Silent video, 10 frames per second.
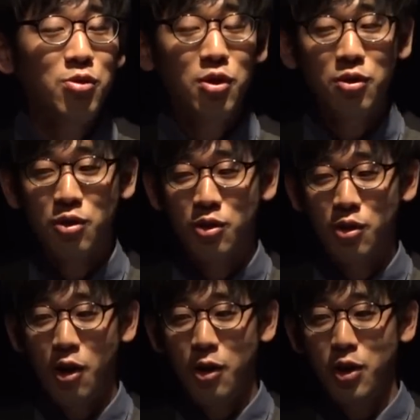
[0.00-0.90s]
で
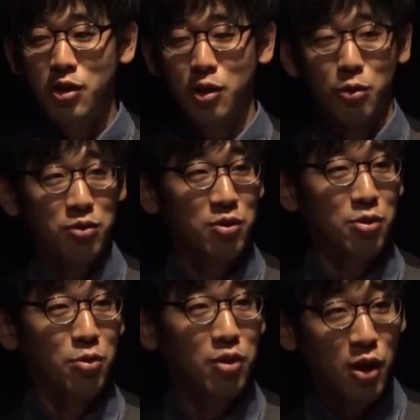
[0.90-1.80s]
誰だろうっ
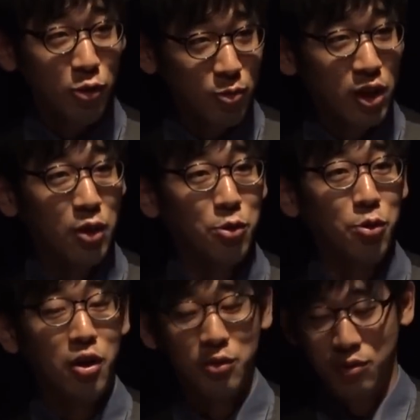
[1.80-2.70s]
てその代表みたいな
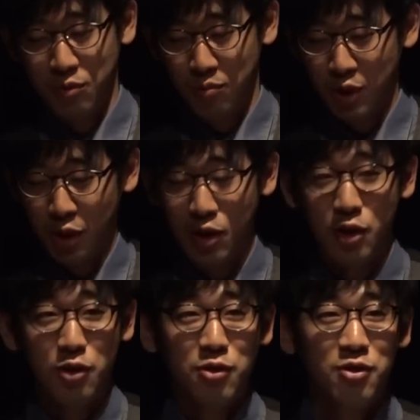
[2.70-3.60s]
男が見たら